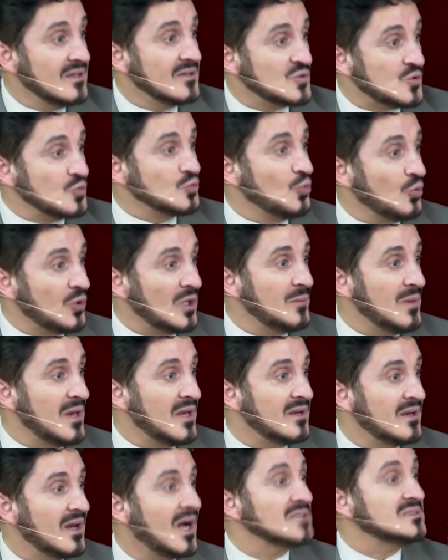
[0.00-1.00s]
صندوق
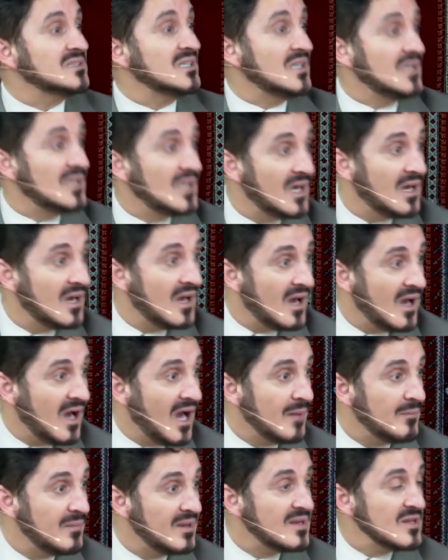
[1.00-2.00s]
إيمان أعطيني إياه
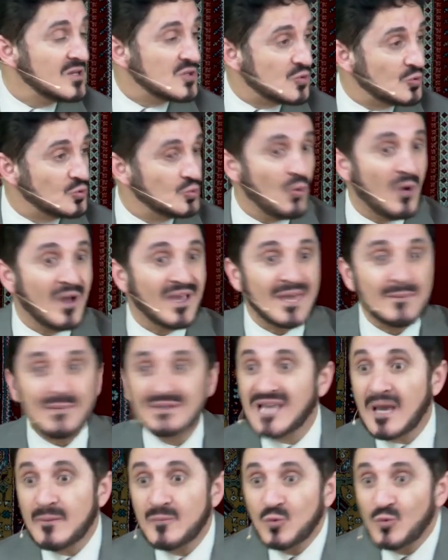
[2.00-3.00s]
أحمل صندوقا
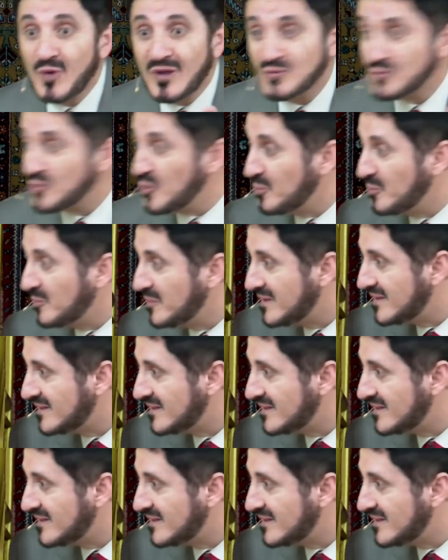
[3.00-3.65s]
كما تحملون أنتم